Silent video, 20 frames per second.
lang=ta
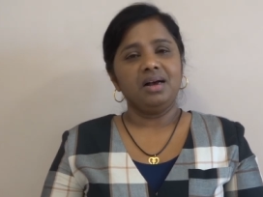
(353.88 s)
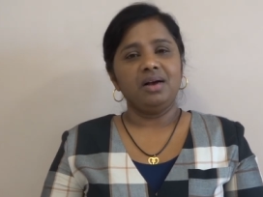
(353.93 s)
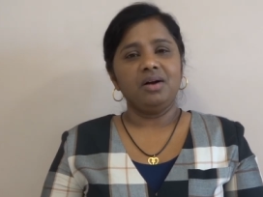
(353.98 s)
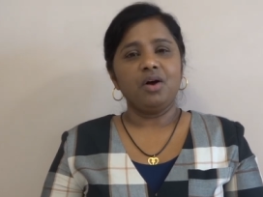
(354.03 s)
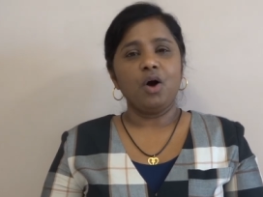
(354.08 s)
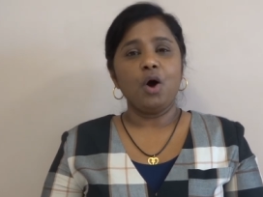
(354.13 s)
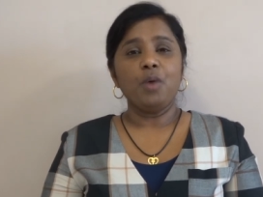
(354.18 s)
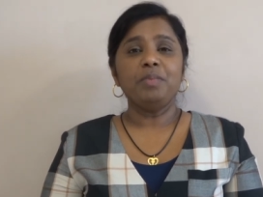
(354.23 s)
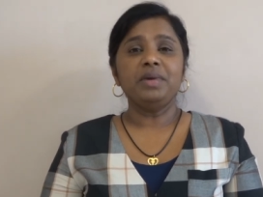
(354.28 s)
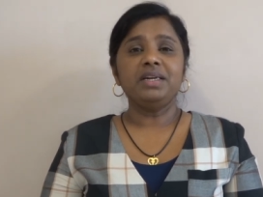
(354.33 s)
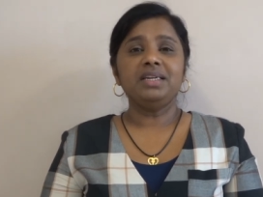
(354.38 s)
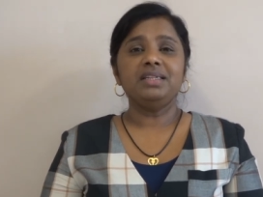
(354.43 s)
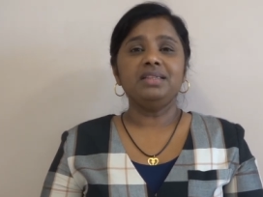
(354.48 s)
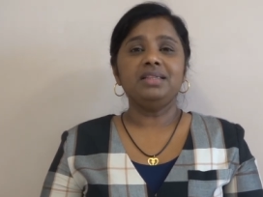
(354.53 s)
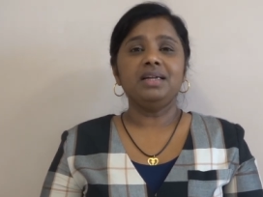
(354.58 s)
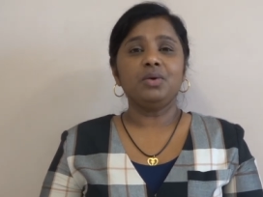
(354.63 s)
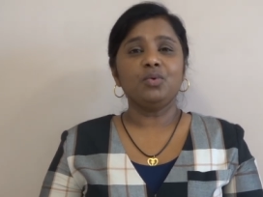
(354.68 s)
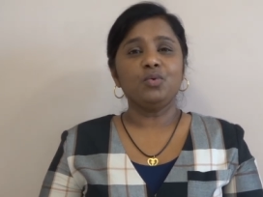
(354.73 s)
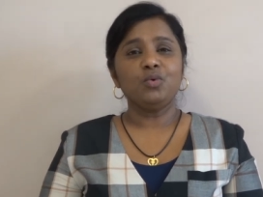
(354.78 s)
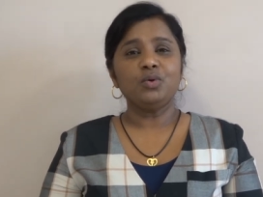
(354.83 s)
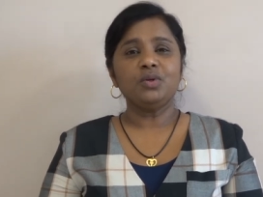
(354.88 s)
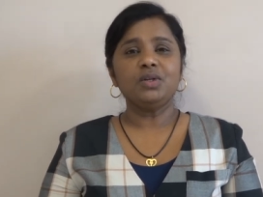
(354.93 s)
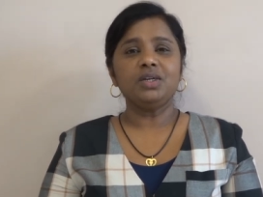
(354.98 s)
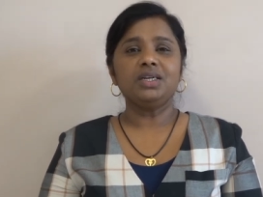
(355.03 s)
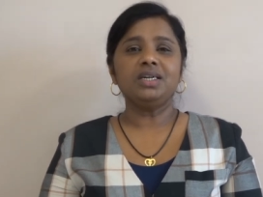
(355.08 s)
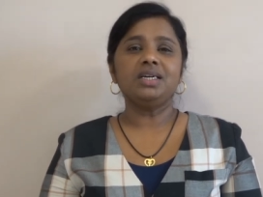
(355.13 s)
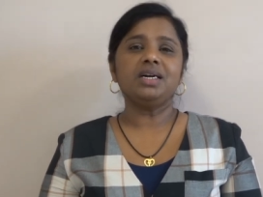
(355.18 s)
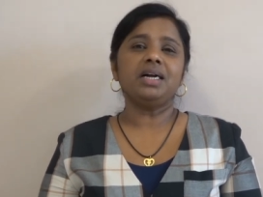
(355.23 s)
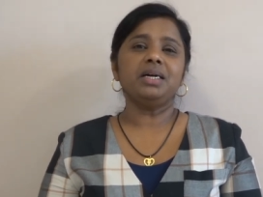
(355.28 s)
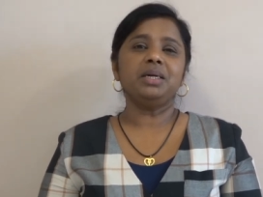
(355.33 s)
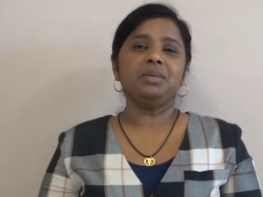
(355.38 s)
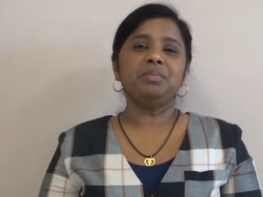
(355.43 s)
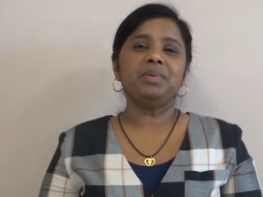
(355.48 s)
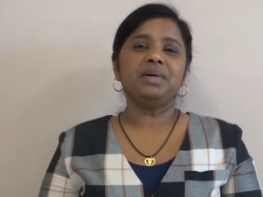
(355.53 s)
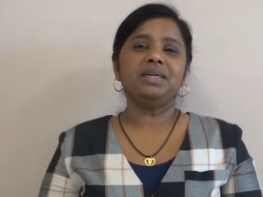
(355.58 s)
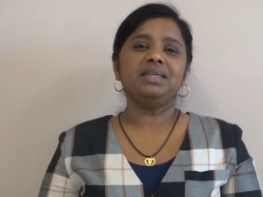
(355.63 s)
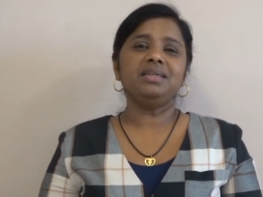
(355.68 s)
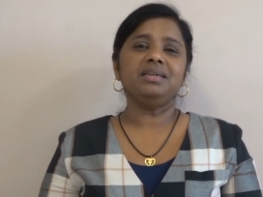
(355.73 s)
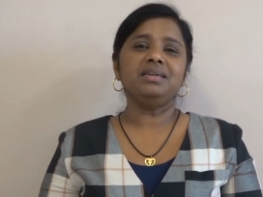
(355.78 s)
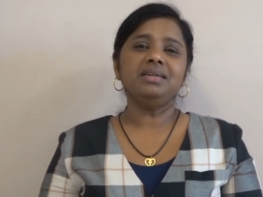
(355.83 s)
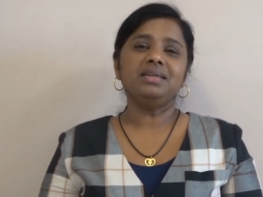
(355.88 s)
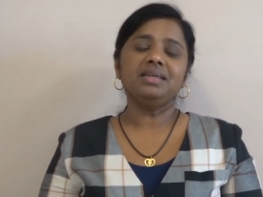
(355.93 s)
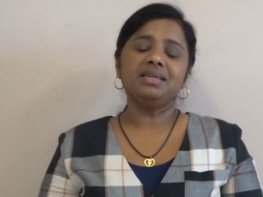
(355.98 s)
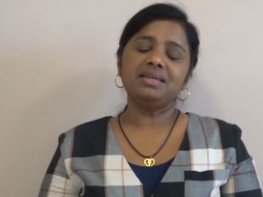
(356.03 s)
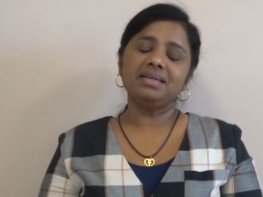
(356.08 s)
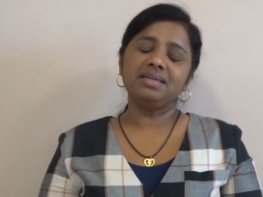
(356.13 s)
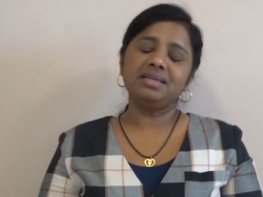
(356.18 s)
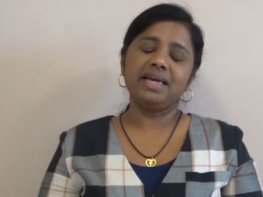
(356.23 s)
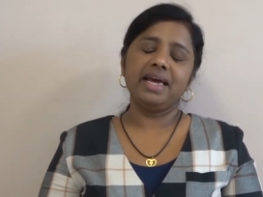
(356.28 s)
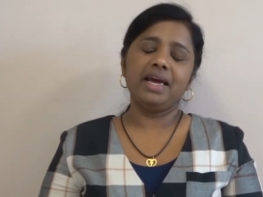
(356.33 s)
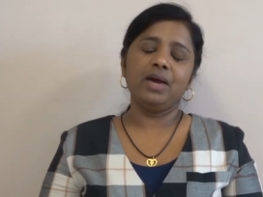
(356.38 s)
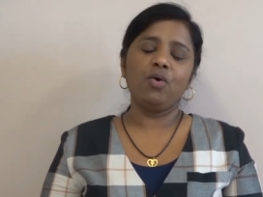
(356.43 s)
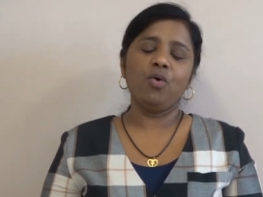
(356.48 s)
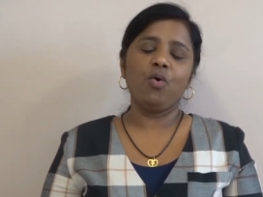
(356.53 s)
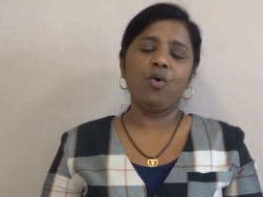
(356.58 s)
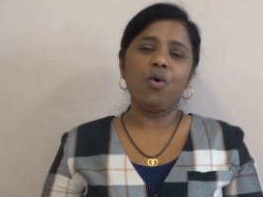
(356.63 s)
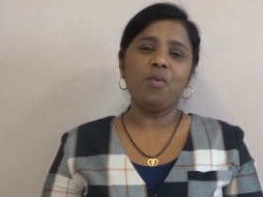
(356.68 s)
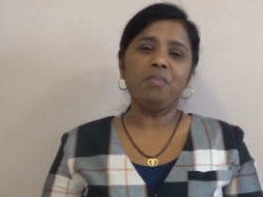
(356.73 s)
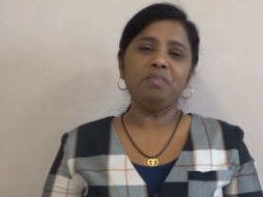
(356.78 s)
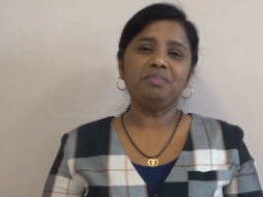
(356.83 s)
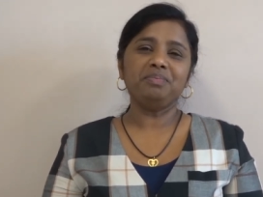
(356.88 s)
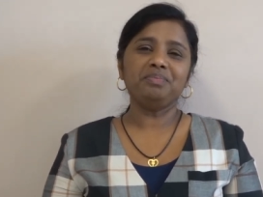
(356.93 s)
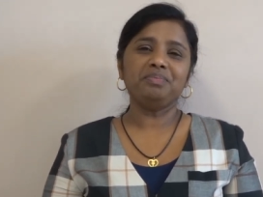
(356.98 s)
கவர்மெண்ட் இந்த ரூல்ஸுக்கு கட்டுப்பட்டு ஸ்டே ஹோம்